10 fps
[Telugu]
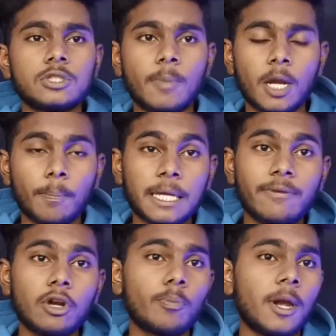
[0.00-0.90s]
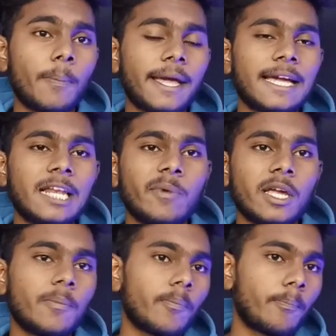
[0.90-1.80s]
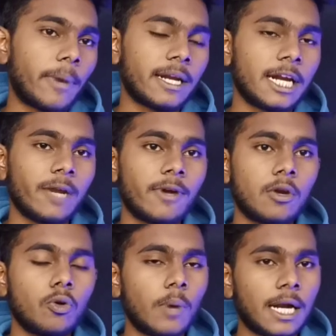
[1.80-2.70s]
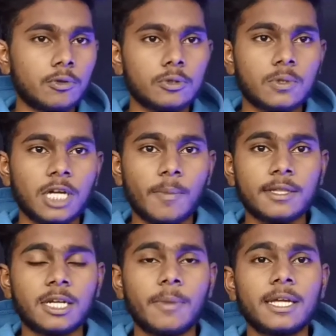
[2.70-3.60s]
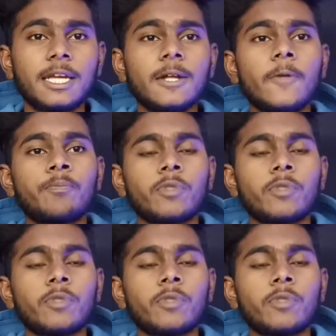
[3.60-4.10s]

సో మనం పదివేల రూపాయలు పైకి వెళ్ళిపోయి పన్నెండు వేలు అట్లా చూసుకుంటే మాత్రం మనకి